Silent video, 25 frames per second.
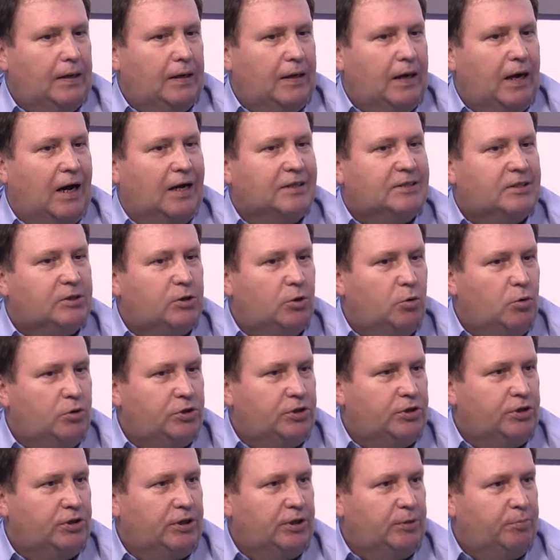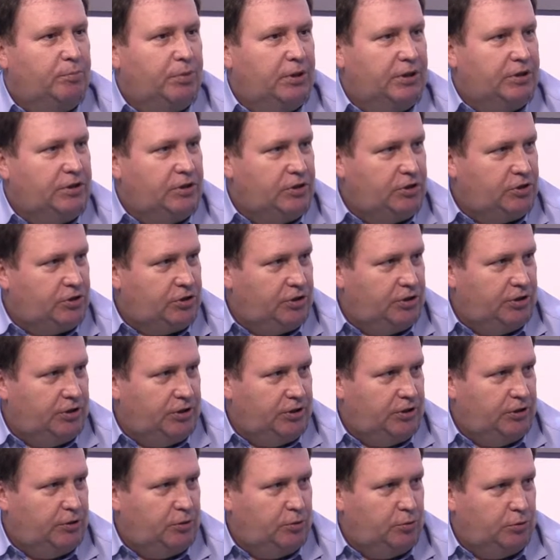отсроченные платежи
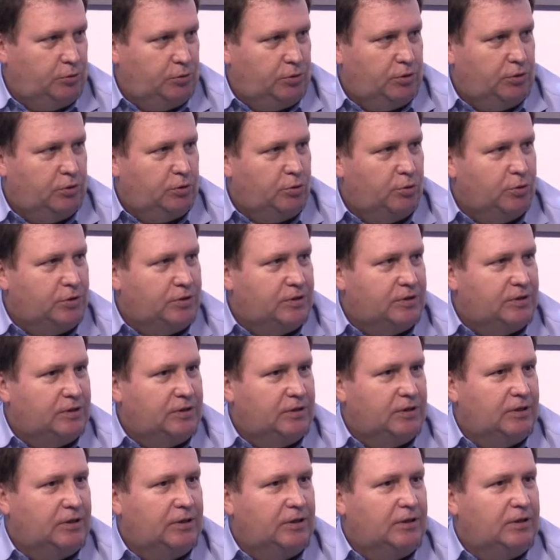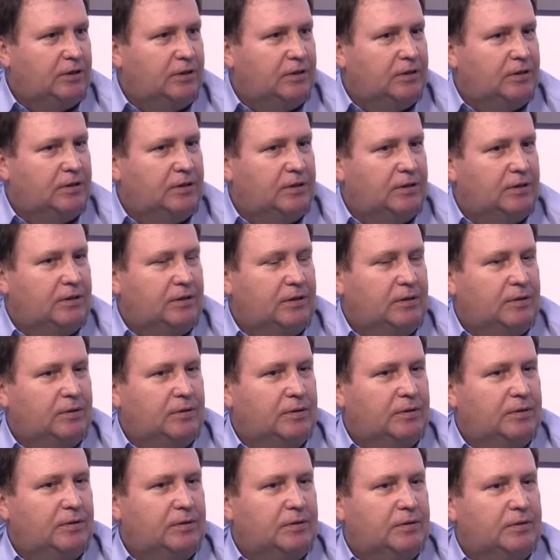идут. То есть
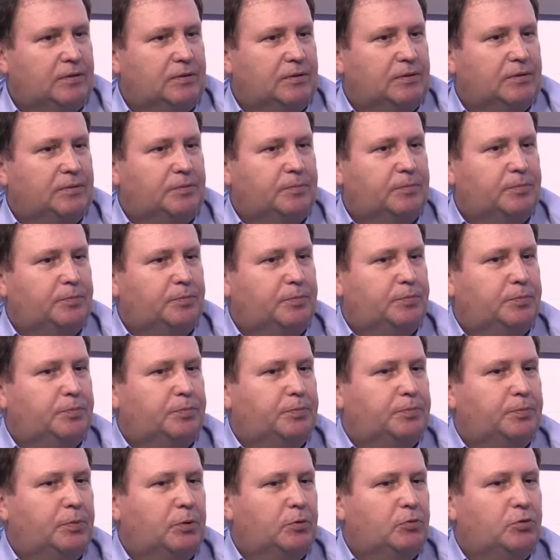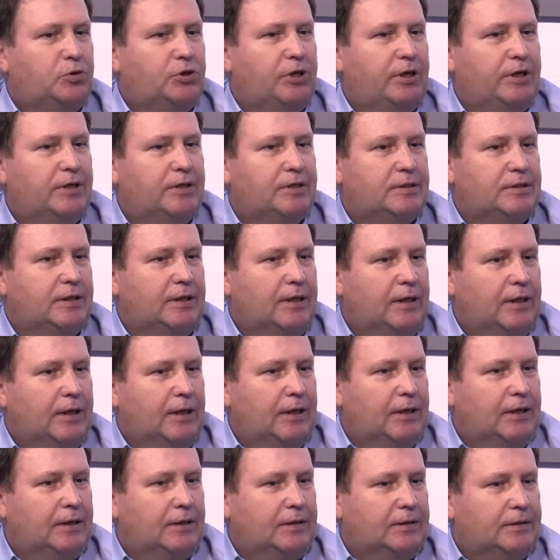э, получается,
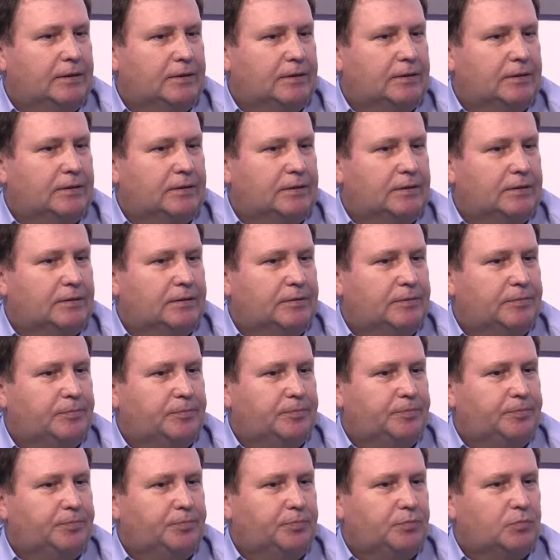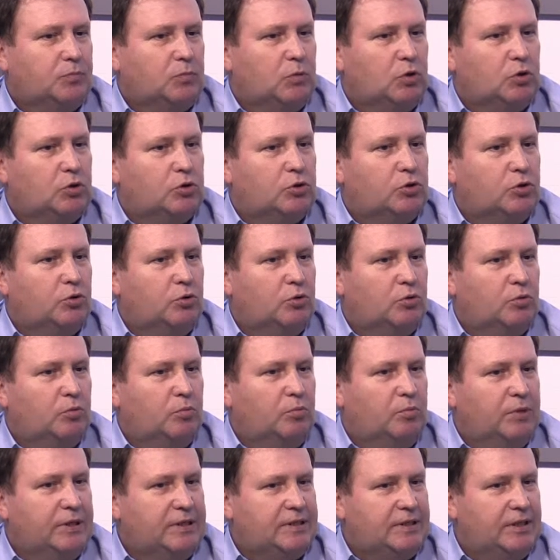эм, что
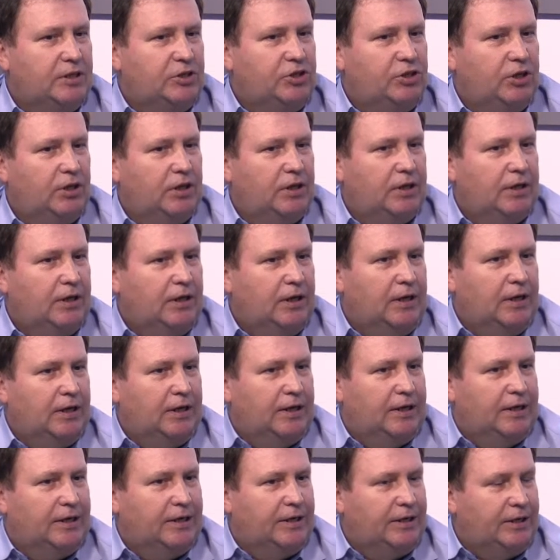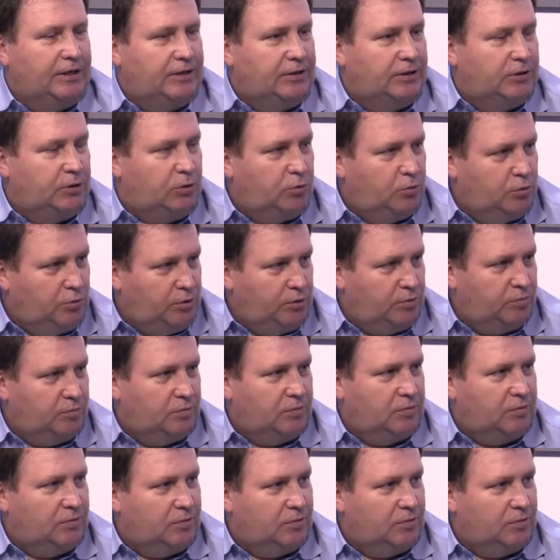мы сначала кредитуем